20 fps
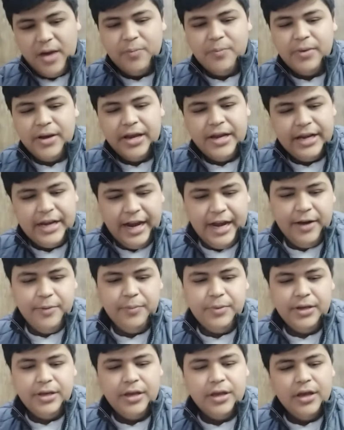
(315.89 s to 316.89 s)
एम आई
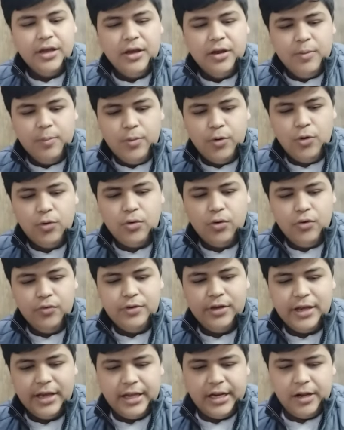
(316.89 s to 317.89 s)
रेडमी
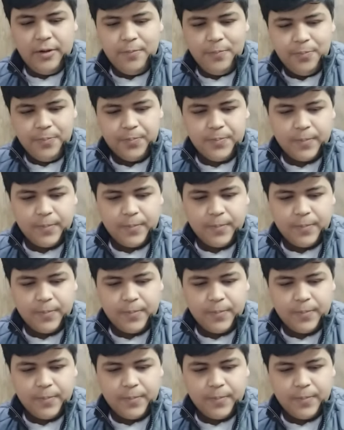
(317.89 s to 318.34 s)
पोको वगैरह